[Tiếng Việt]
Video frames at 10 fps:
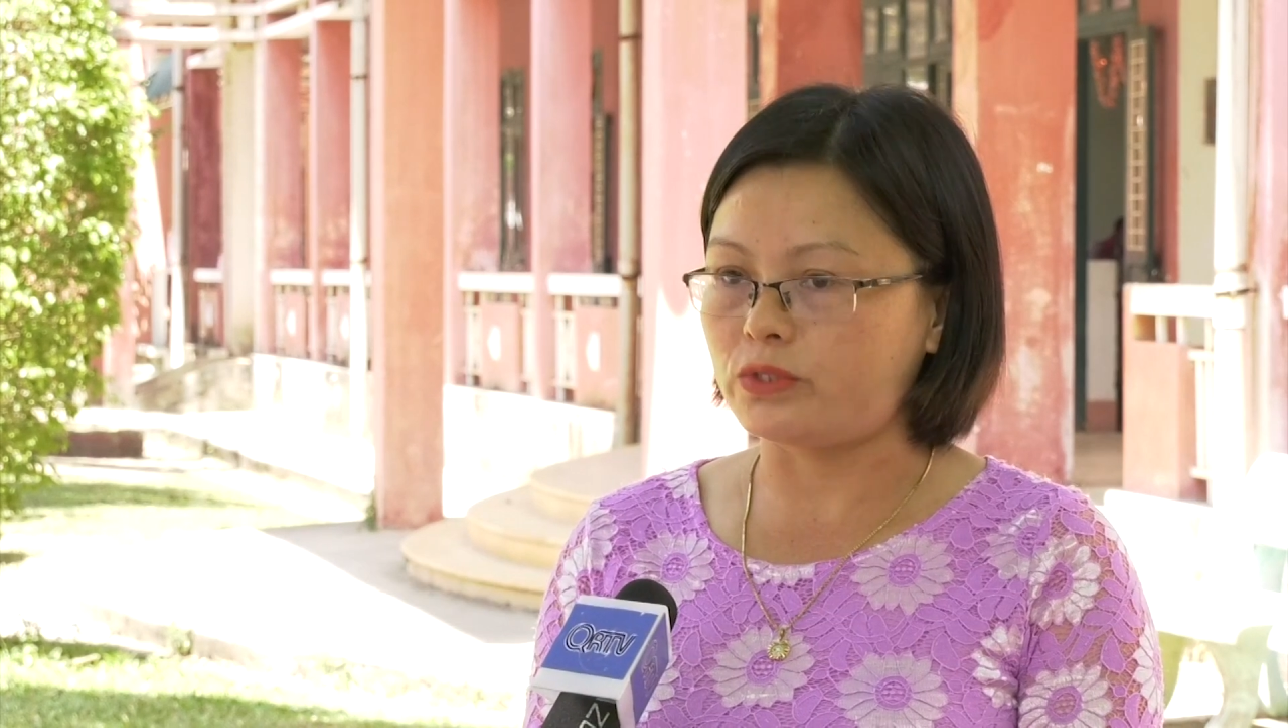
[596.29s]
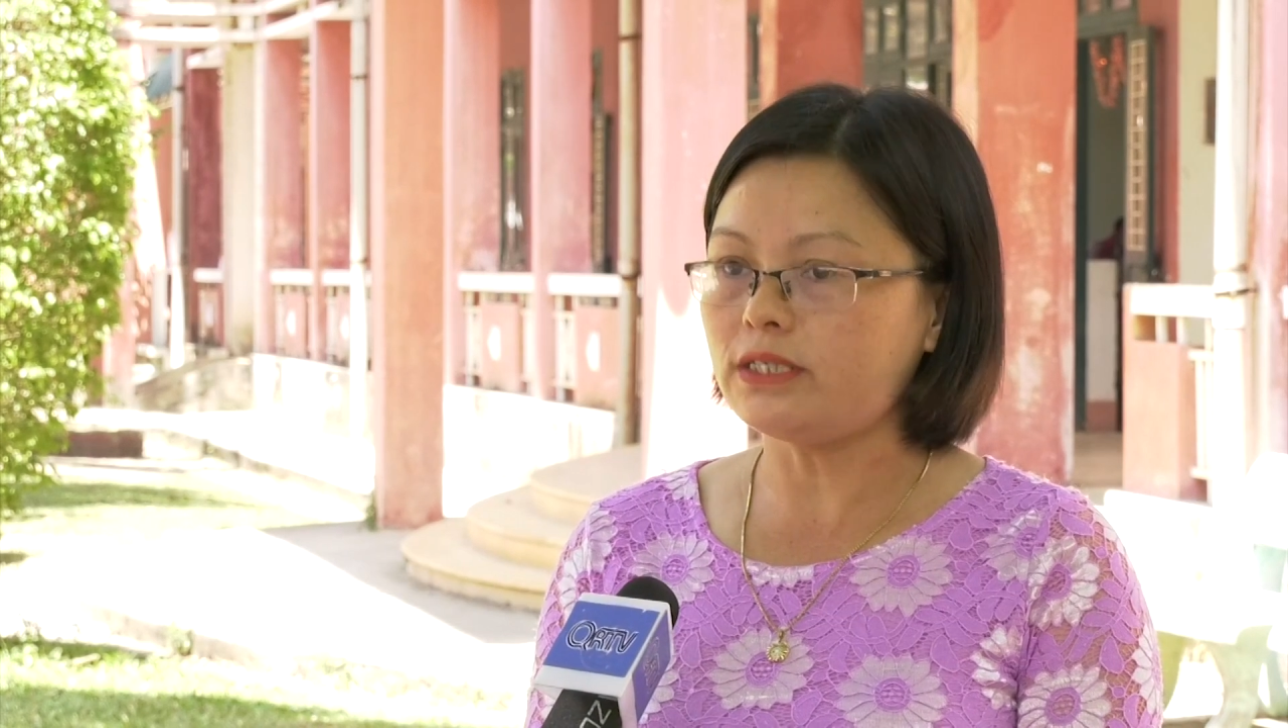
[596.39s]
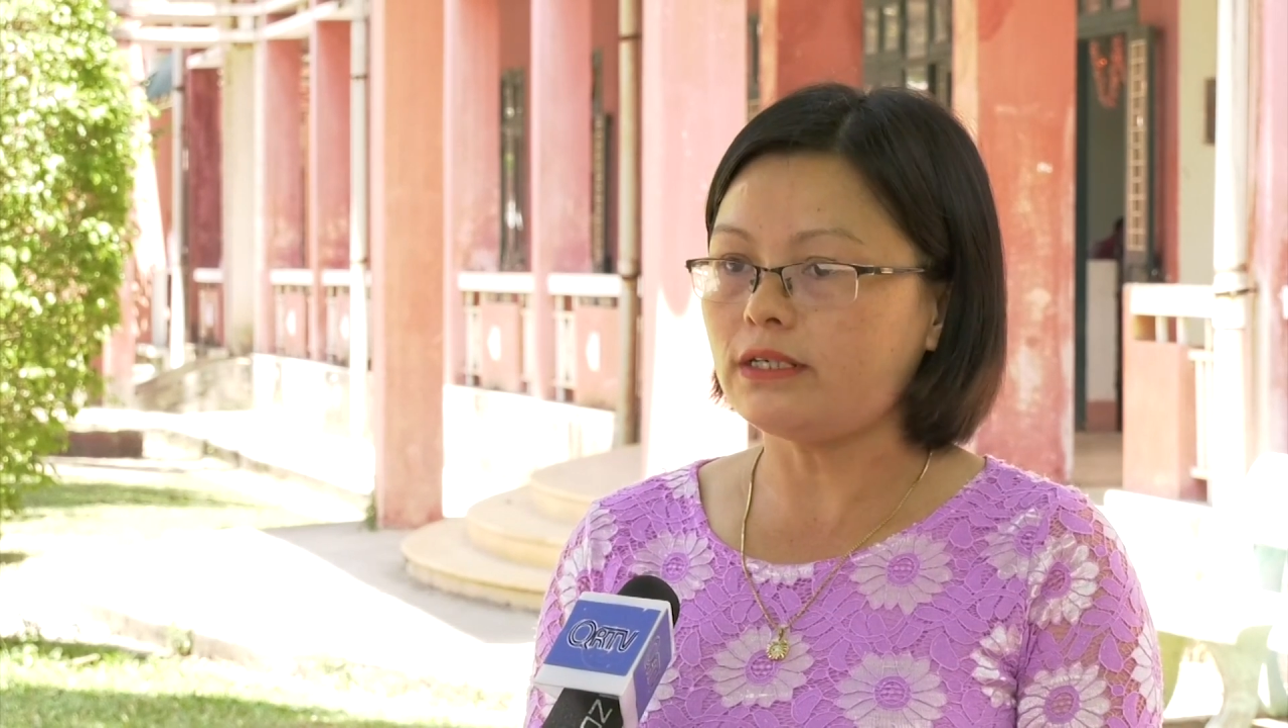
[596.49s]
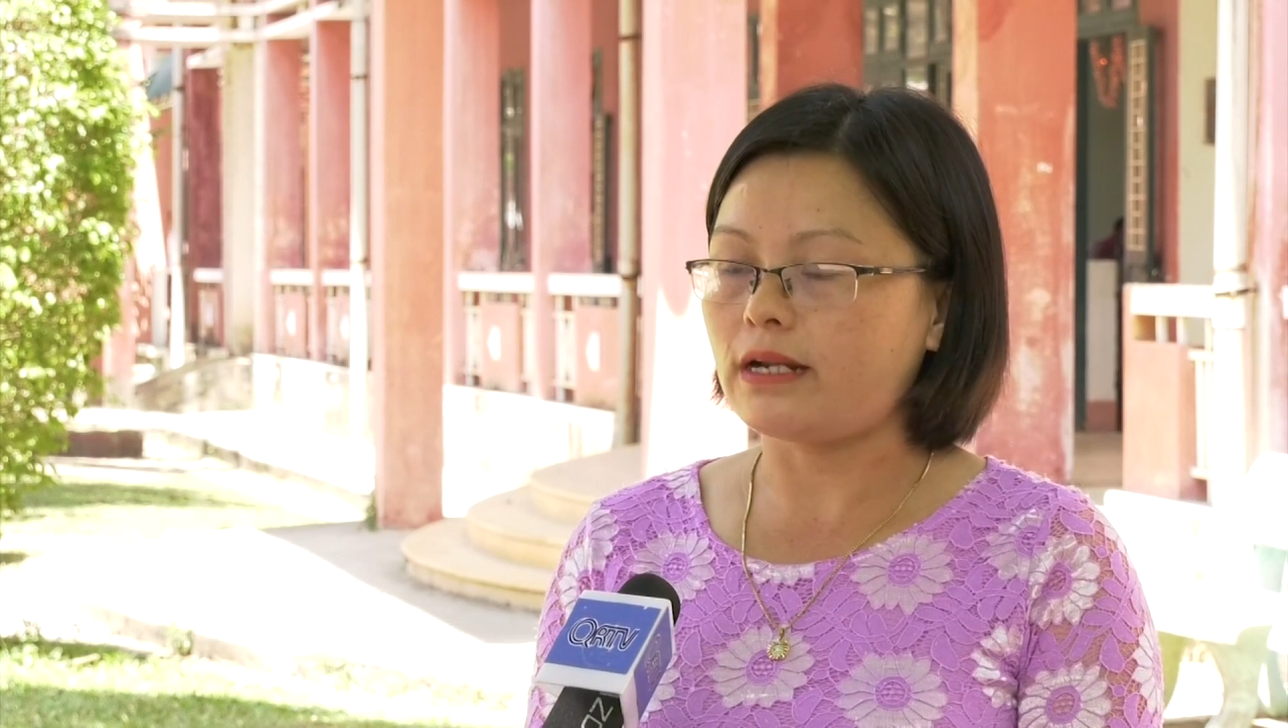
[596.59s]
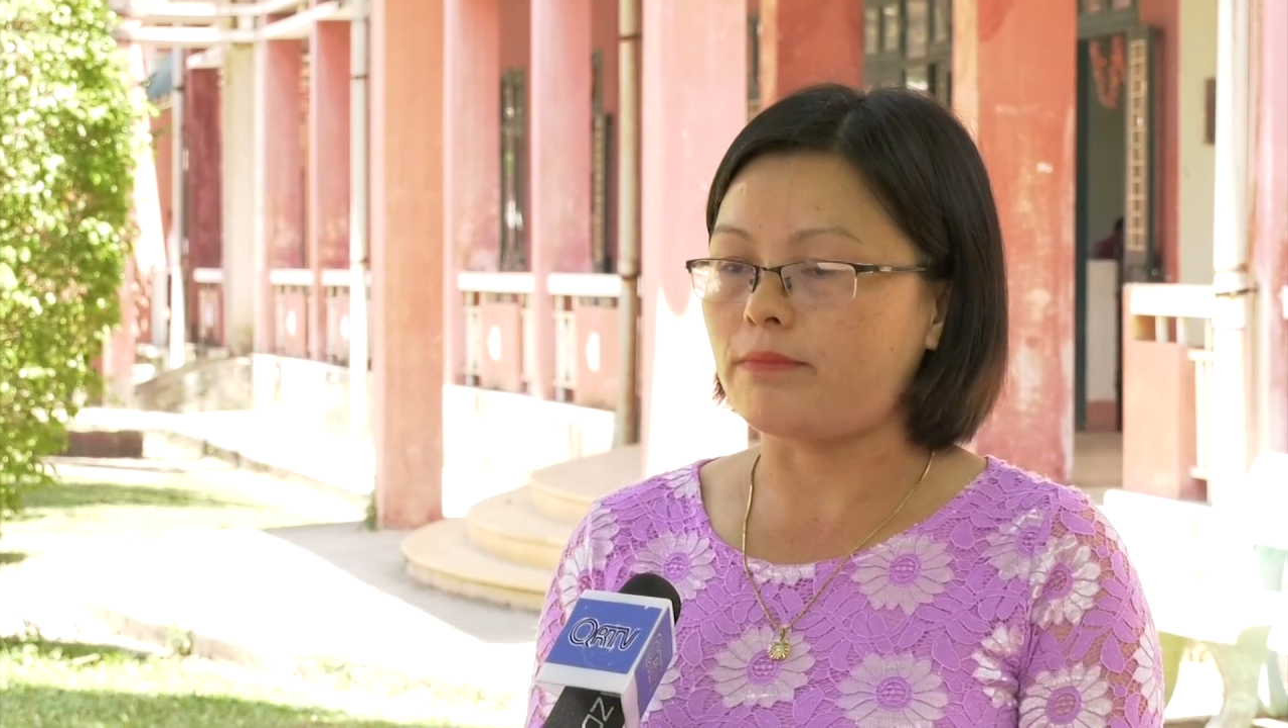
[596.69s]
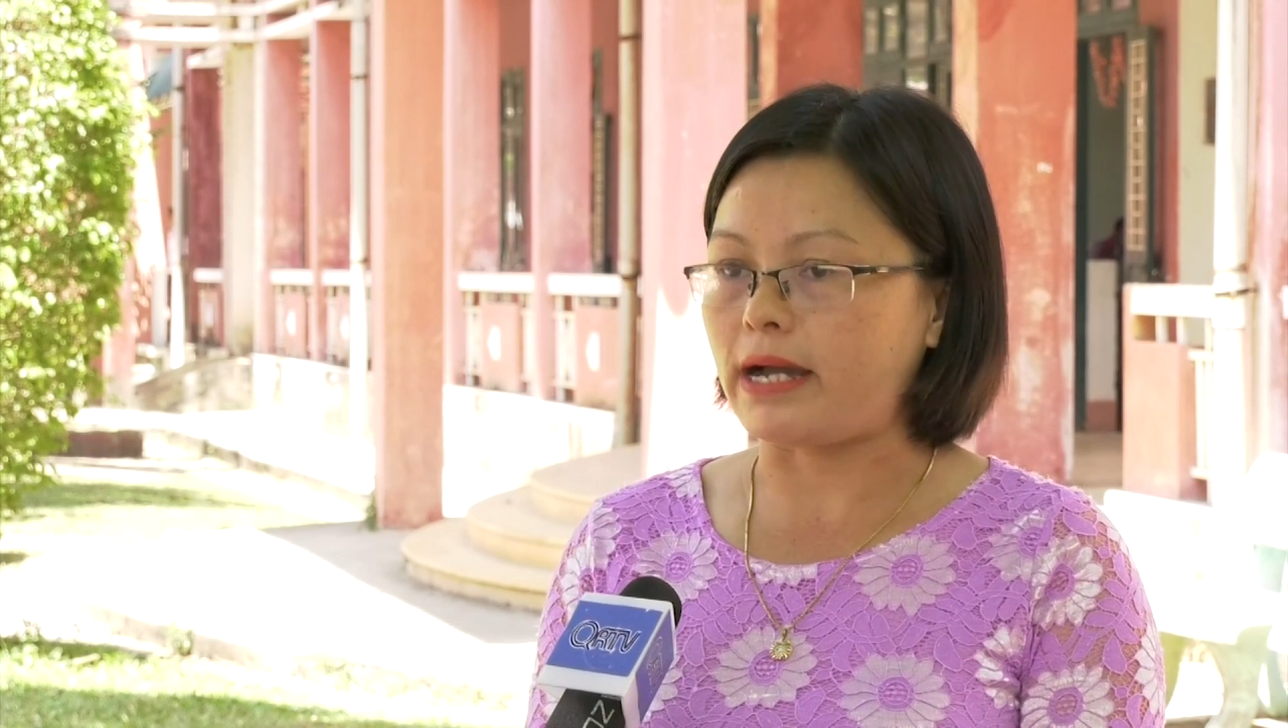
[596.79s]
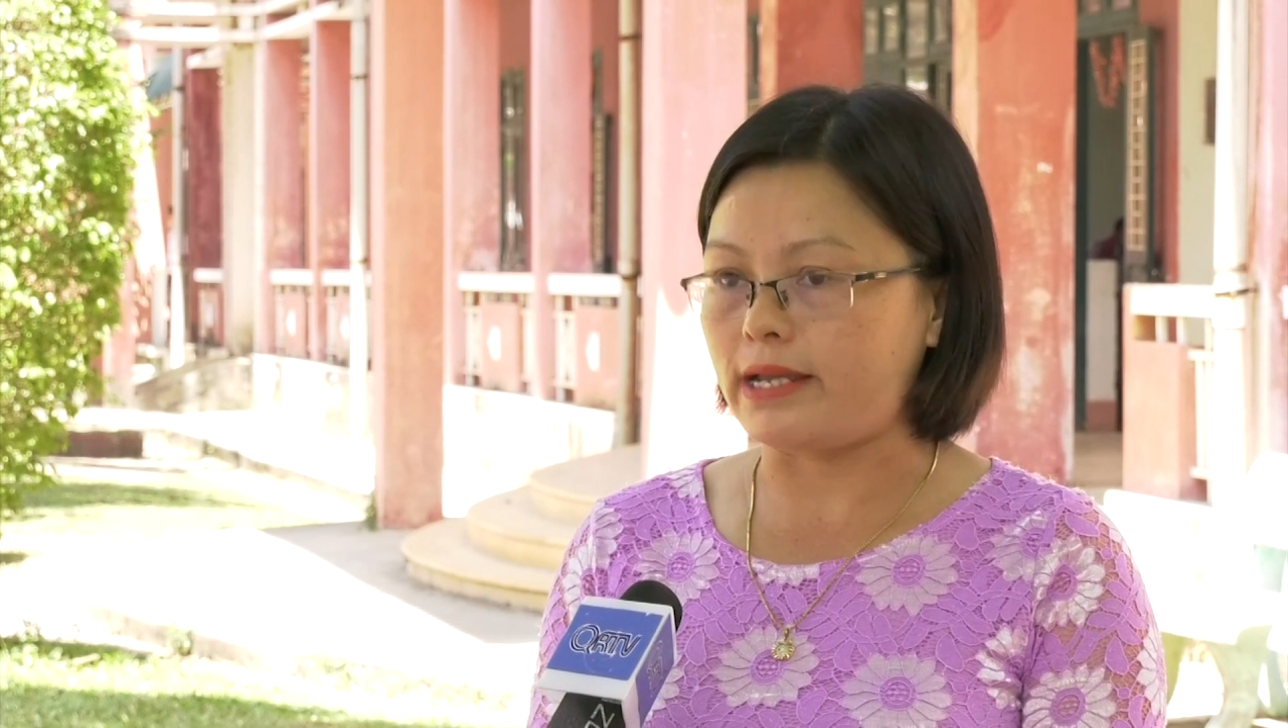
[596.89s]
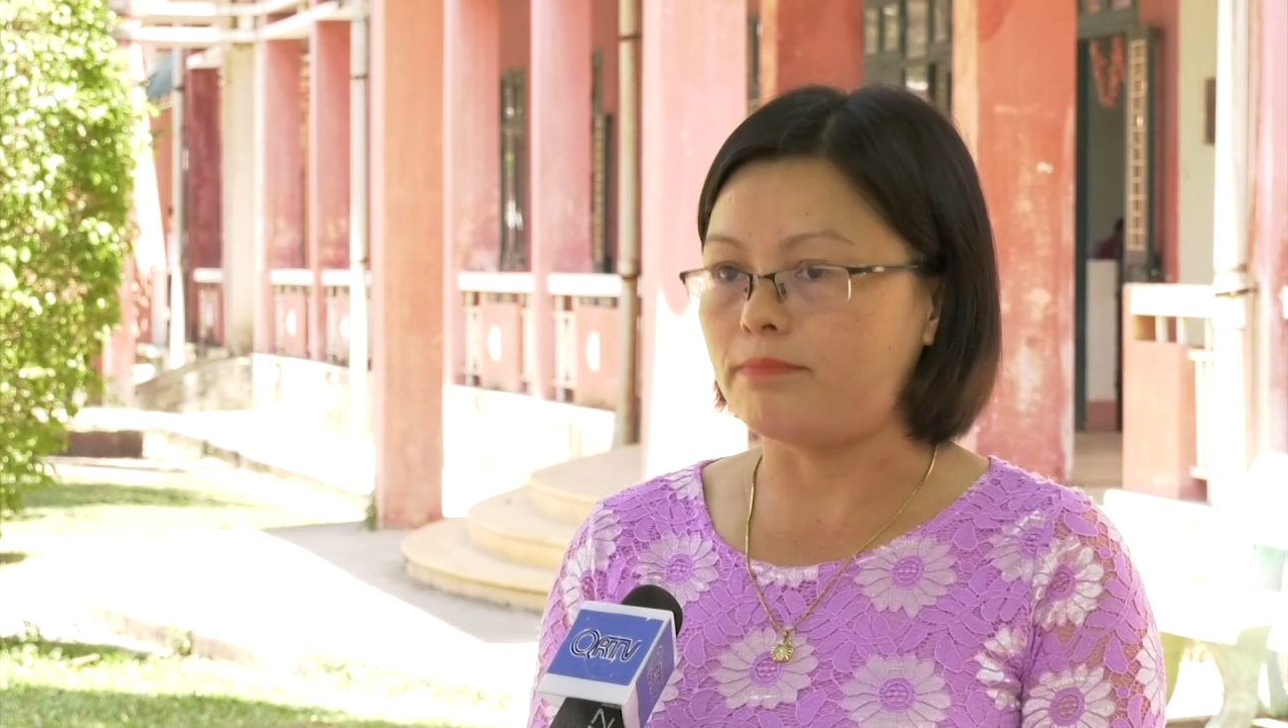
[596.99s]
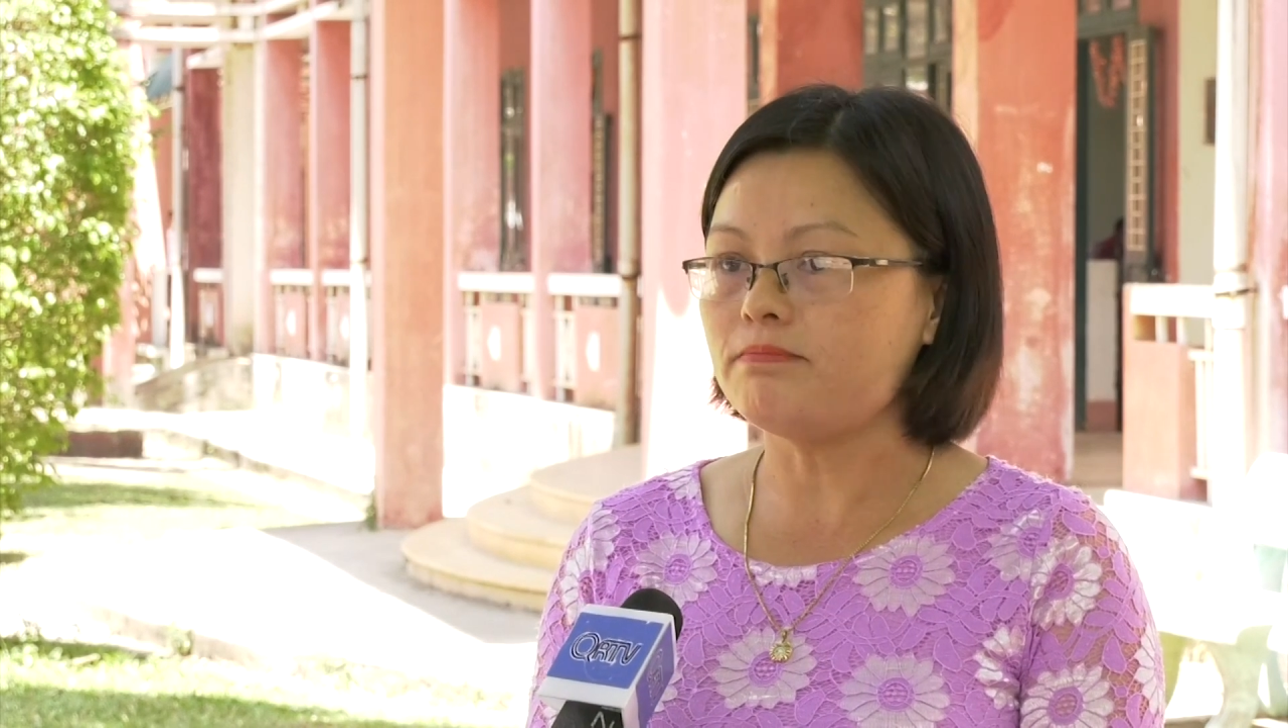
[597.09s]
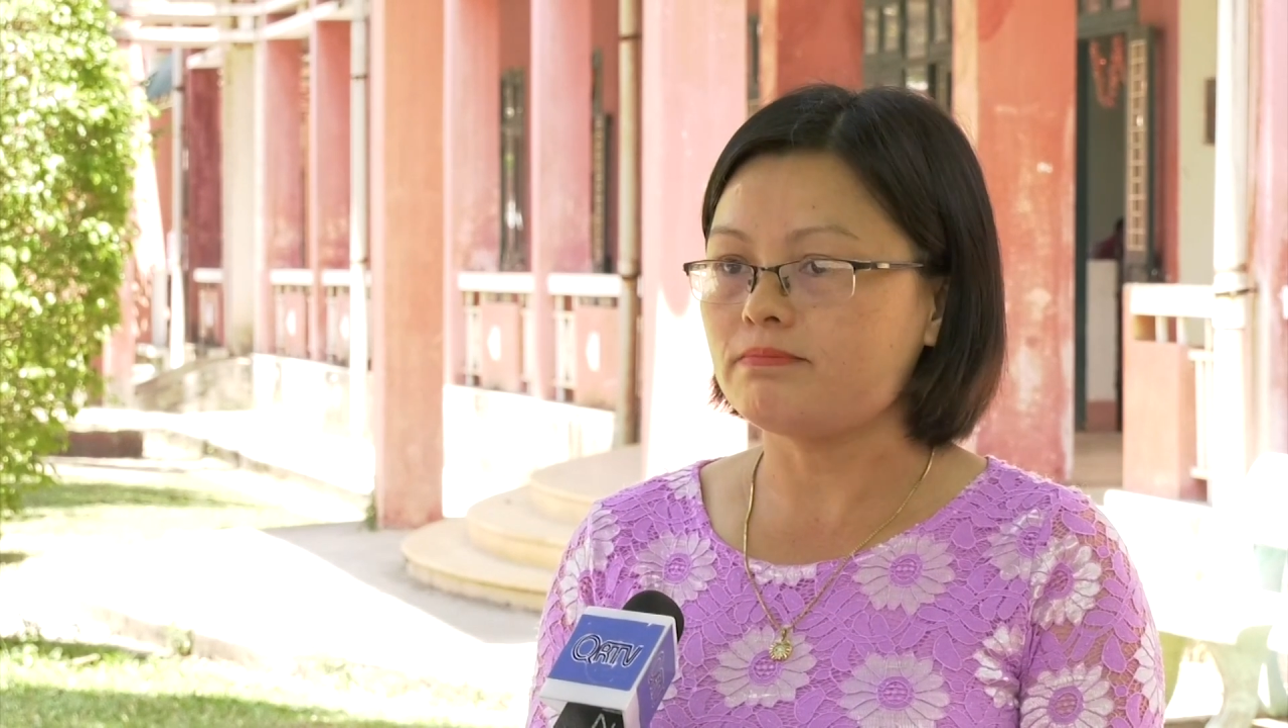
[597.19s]
chức làm mái
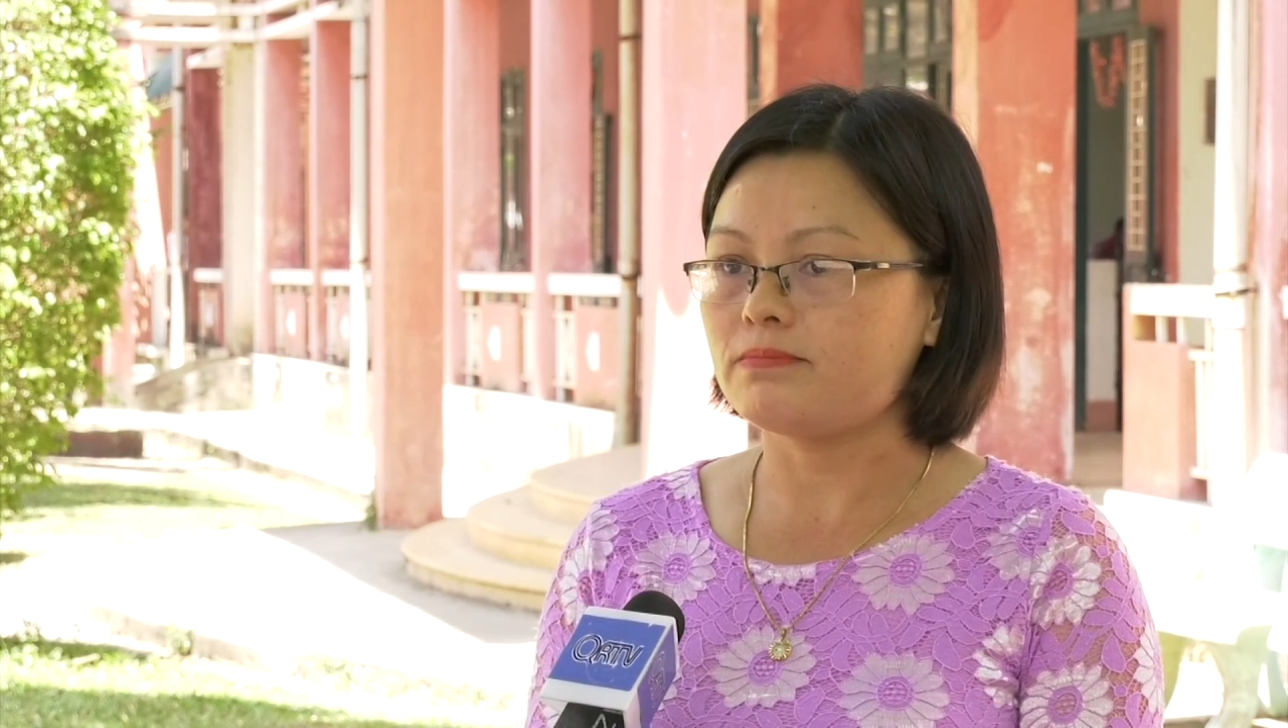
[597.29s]
ấm